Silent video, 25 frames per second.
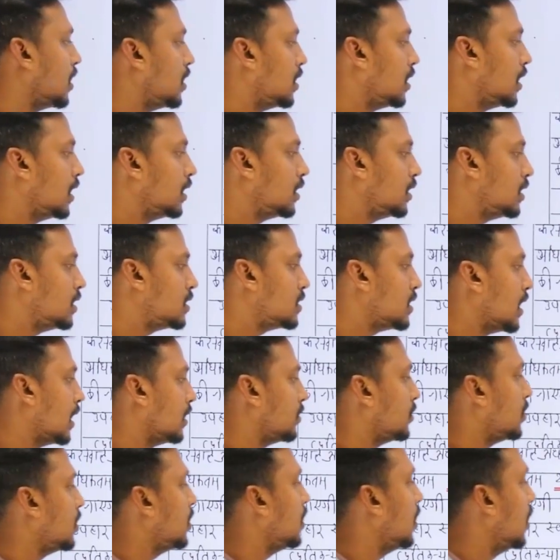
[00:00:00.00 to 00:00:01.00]
रहती
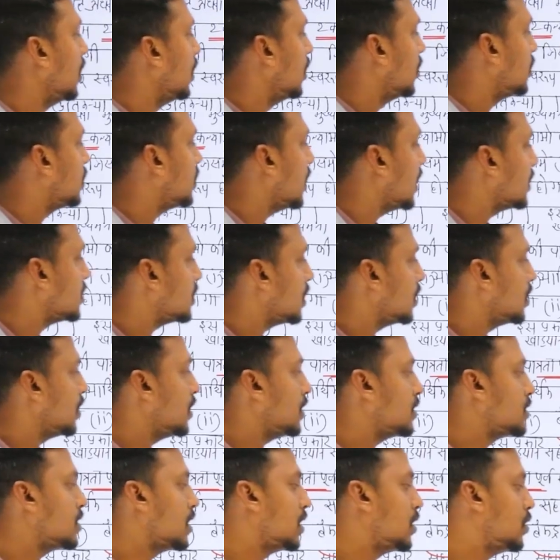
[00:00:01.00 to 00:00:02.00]
साथ ही शासन
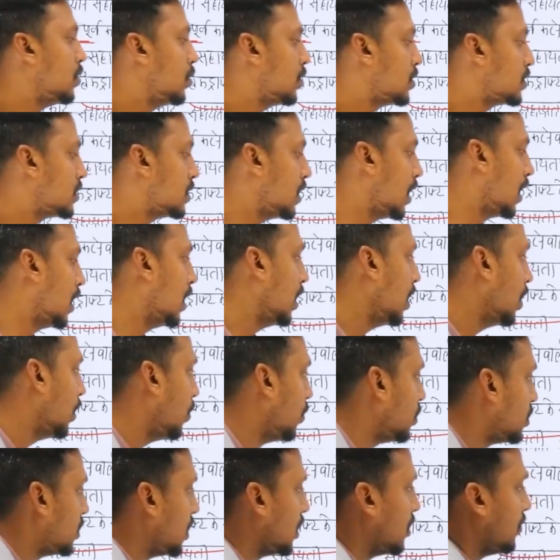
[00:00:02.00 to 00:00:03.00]
के सहयोग से
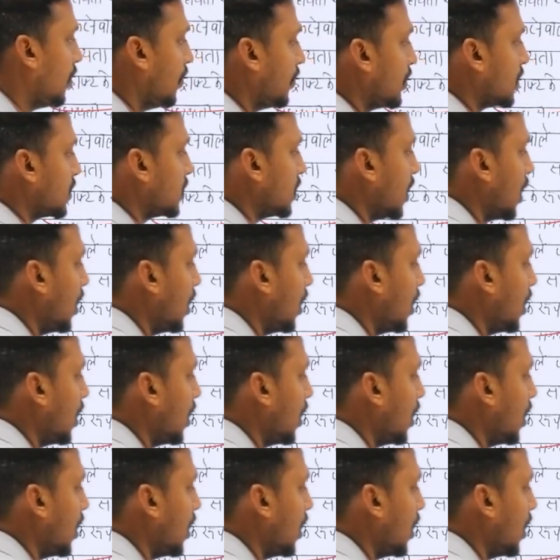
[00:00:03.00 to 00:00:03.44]
उचित व्यवस्था